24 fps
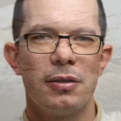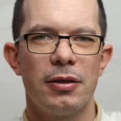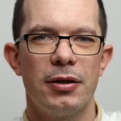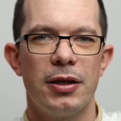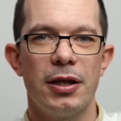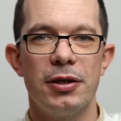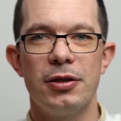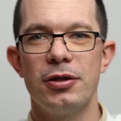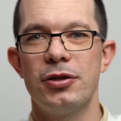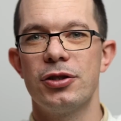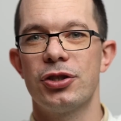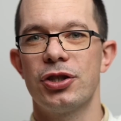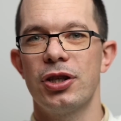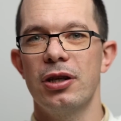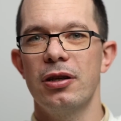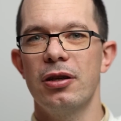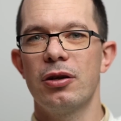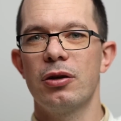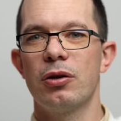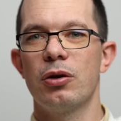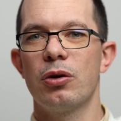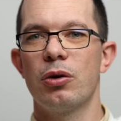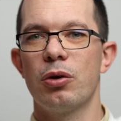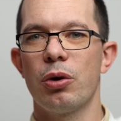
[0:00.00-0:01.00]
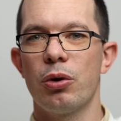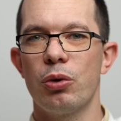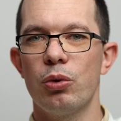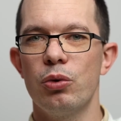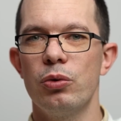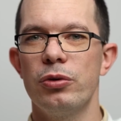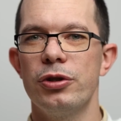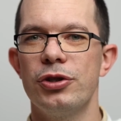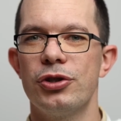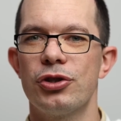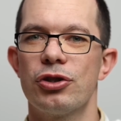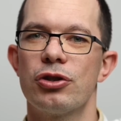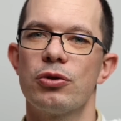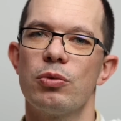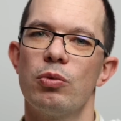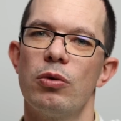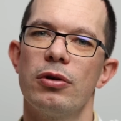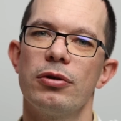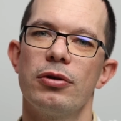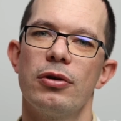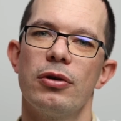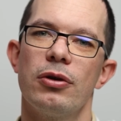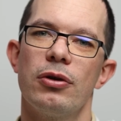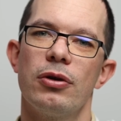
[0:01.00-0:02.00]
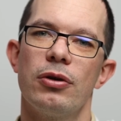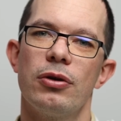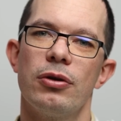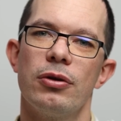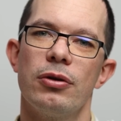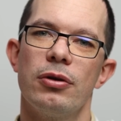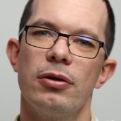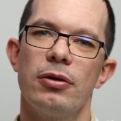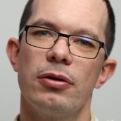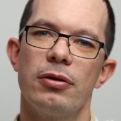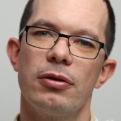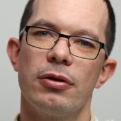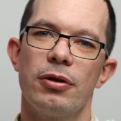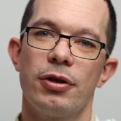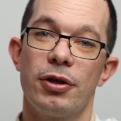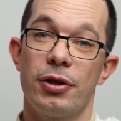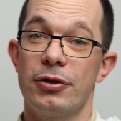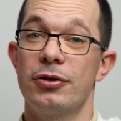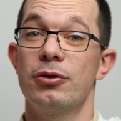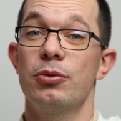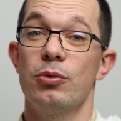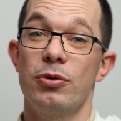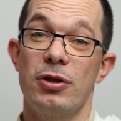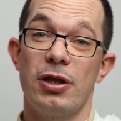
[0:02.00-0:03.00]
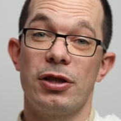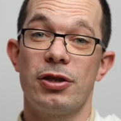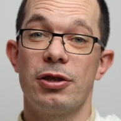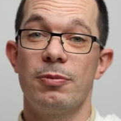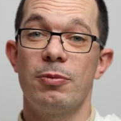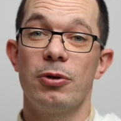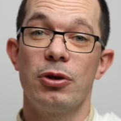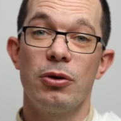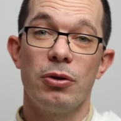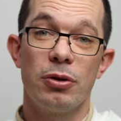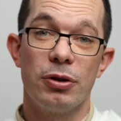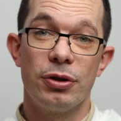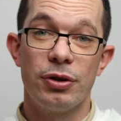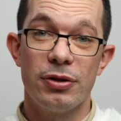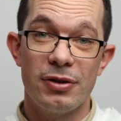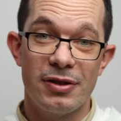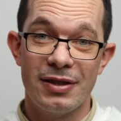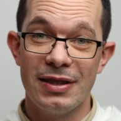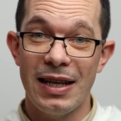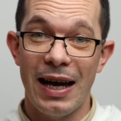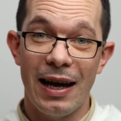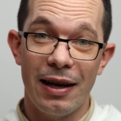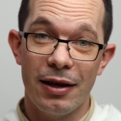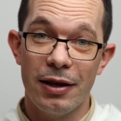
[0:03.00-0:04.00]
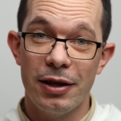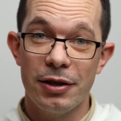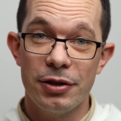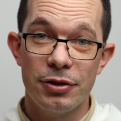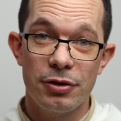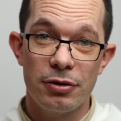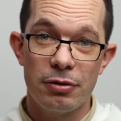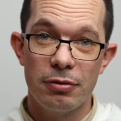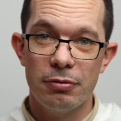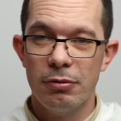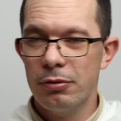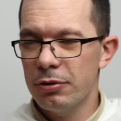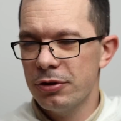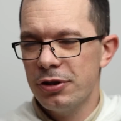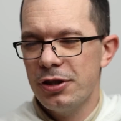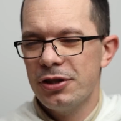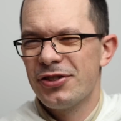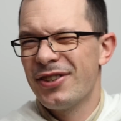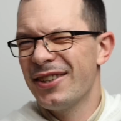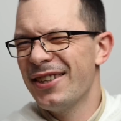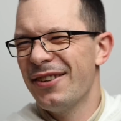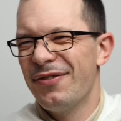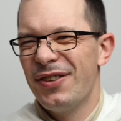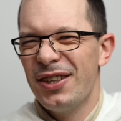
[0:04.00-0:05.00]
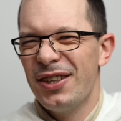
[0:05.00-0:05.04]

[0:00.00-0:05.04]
Kiedy trzech króli szło do Chrystusa, żeby go znaleźć, no oni jeszcze nie